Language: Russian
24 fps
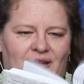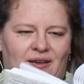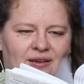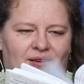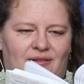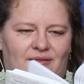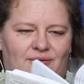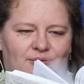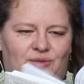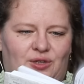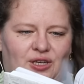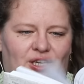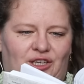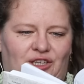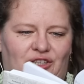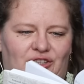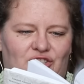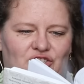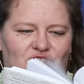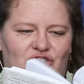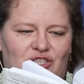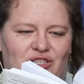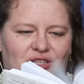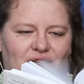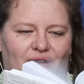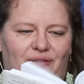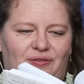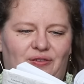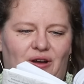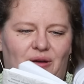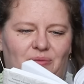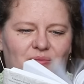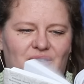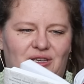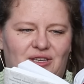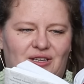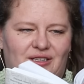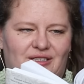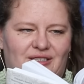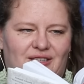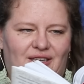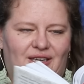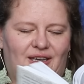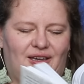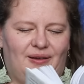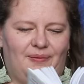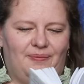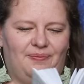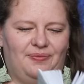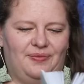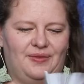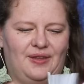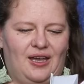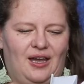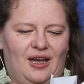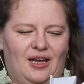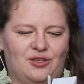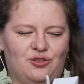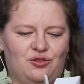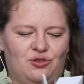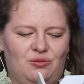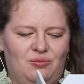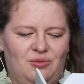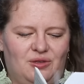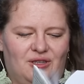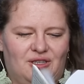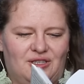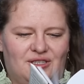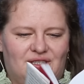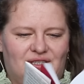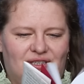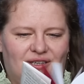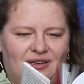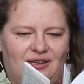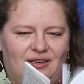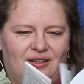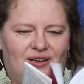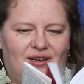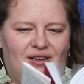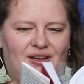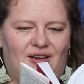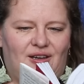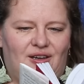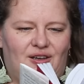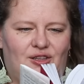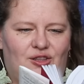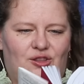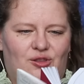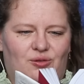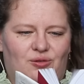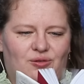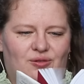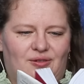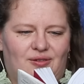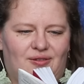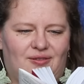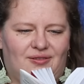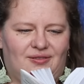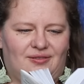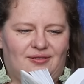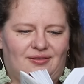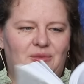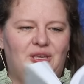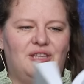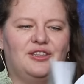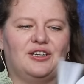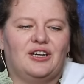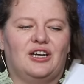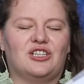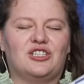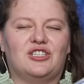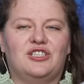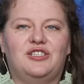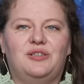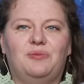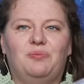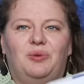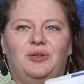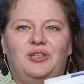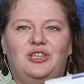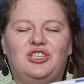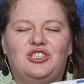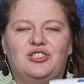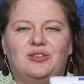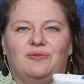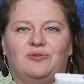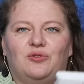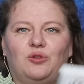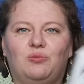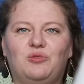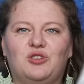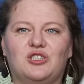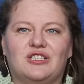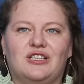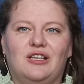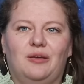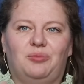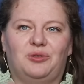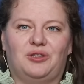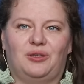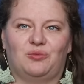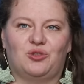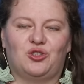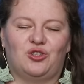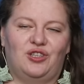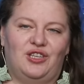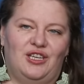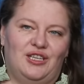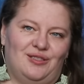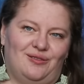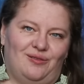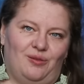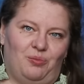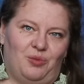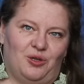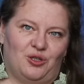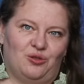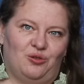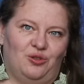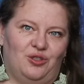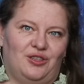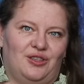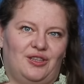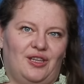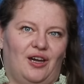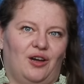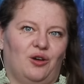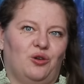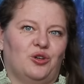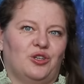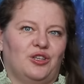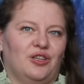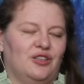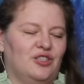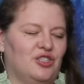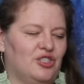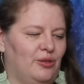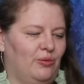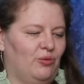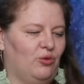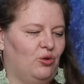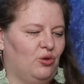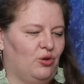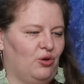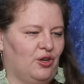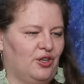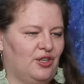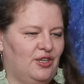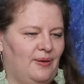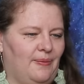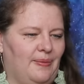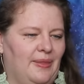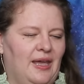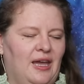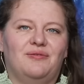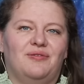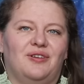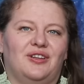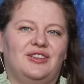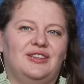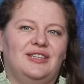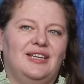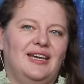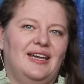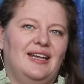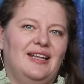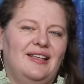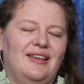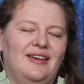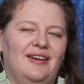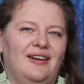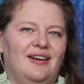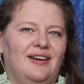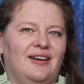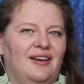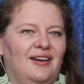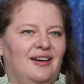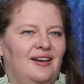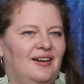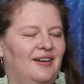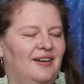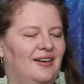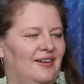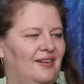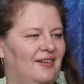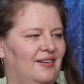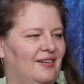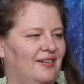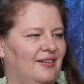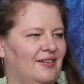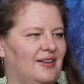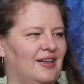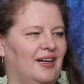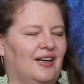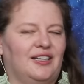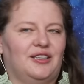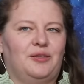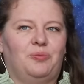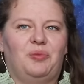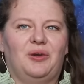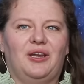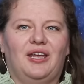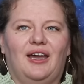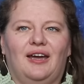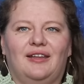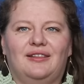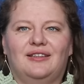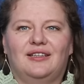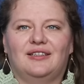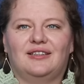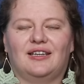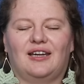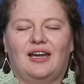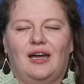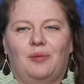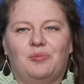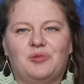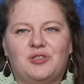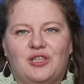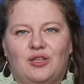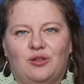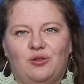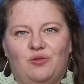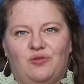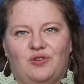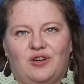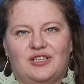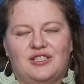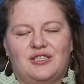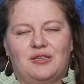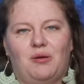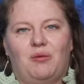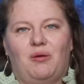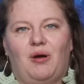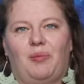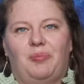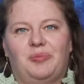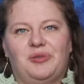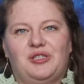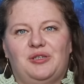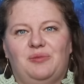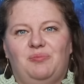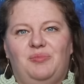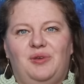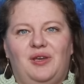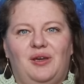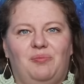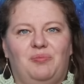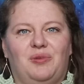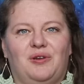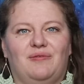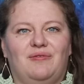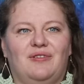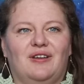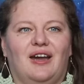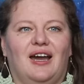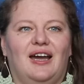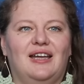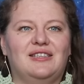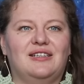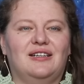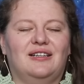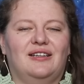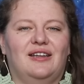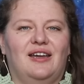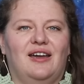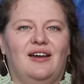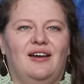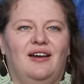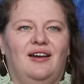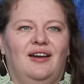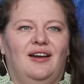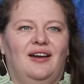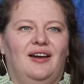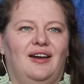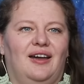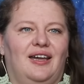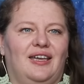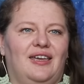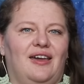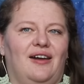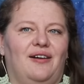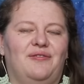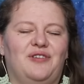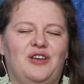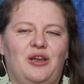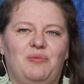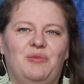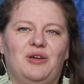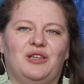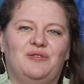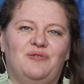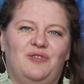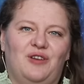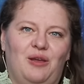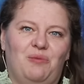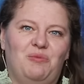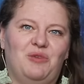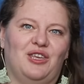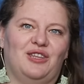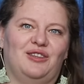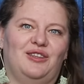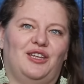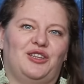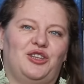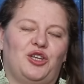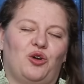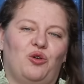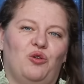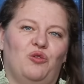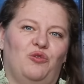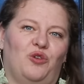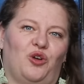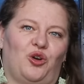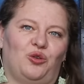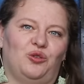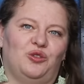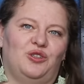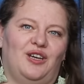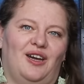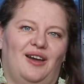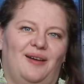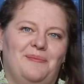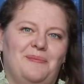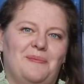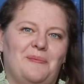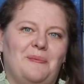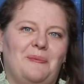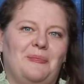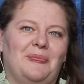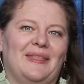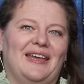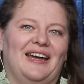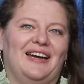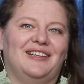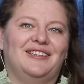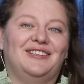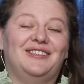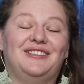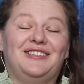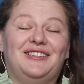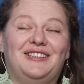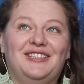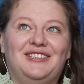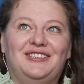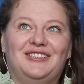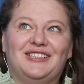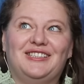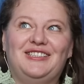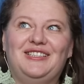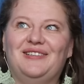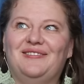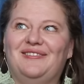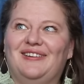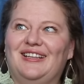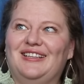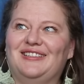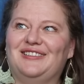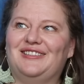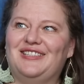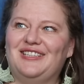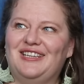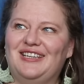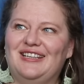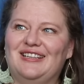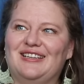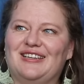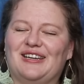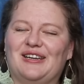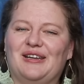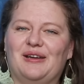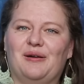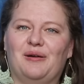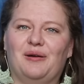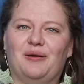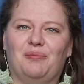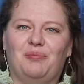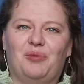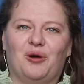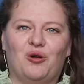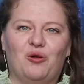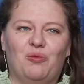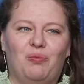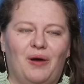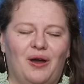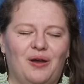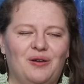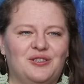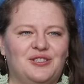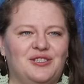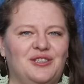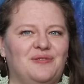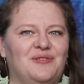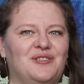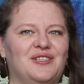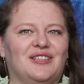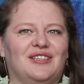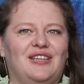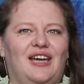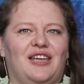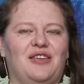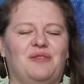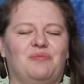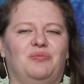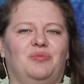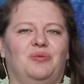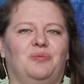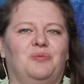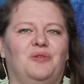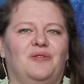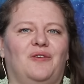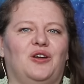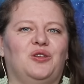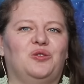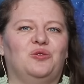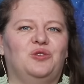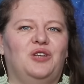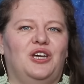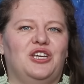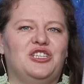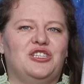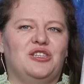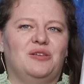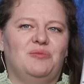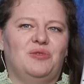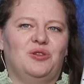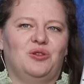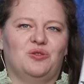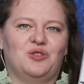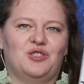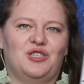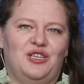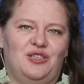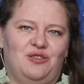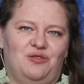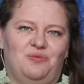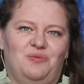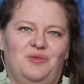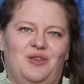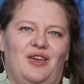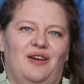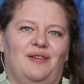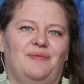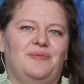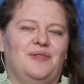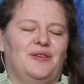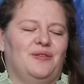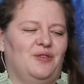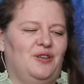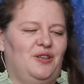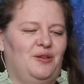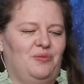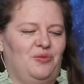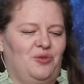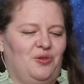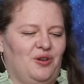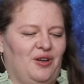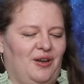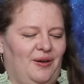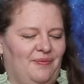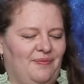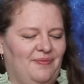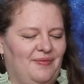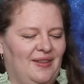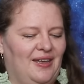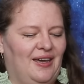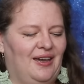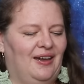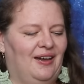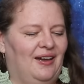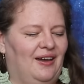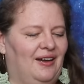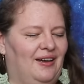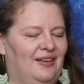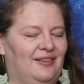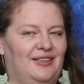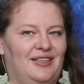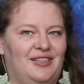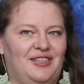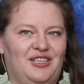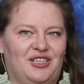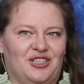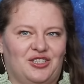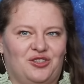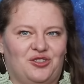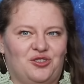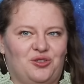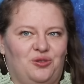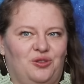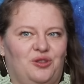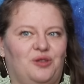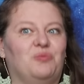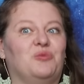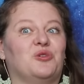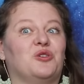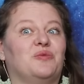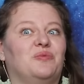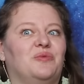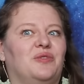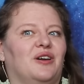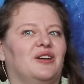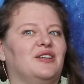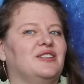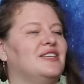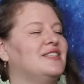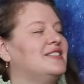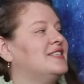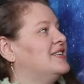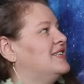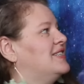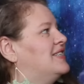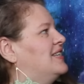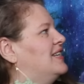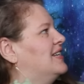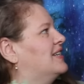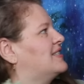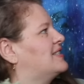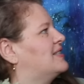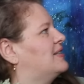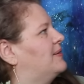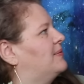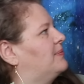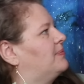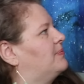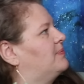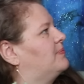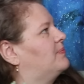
какие-то чисто оформительские особенности, но мне это кажется симпатично, в том числе потому, что действие происходит на горнолыжном курорте. В отеле э, какая-то приятная такая обстановка, сама по себе привлекательная. Я время от времени на такого рода э, детективы или триллеры покупаюсь. Не всегда они бывают удачными, но здесь у меня довольно много надежд, что это может оказаться интересно.